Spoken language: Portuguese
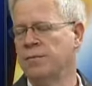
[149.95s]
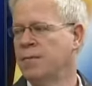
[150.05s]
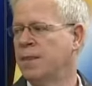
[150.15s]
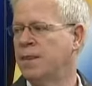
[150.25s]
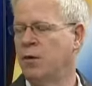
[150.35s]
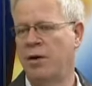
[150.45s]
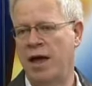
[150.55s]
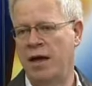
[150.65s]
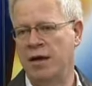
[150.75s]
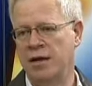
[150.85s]
Então
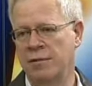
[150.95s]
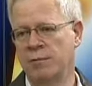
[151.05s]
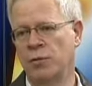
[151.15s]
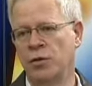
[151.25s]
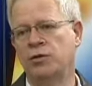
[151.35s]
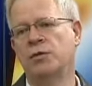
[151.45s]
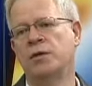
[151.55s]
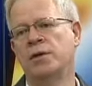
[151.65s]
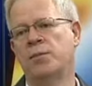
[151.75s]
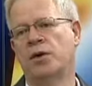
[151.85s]
é muito
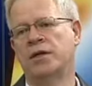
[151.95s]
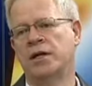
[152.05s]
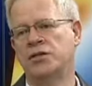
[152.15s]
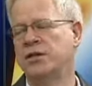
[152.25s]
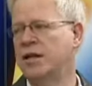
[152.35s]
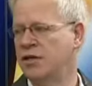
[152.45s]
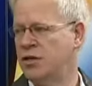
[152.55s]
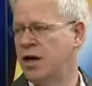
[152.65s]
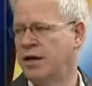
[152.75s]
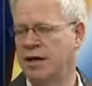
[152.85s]
importante
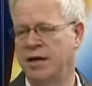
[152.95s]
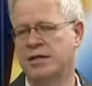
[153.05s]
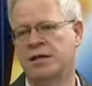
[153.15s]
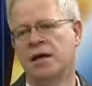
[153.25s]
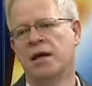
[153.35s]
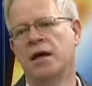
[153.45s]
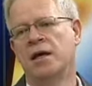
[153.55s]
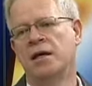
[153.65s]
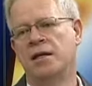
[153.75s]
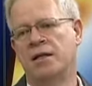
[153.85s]
deixar a criança
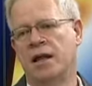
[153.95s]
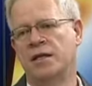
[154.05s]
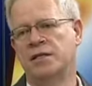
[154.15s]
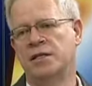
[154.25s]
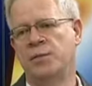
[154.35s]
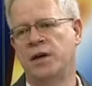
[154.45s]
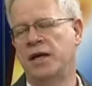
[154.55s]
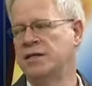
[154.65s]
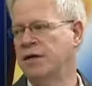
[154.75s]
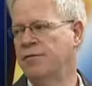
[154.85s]
e ter essa
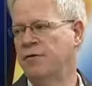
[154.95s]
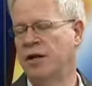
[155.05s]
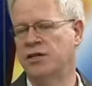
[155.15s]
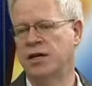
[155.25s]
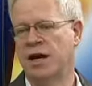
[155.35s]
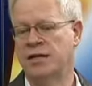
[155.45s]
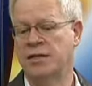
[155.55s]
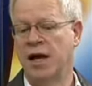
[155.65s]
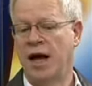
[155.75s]
experiência fora de casa.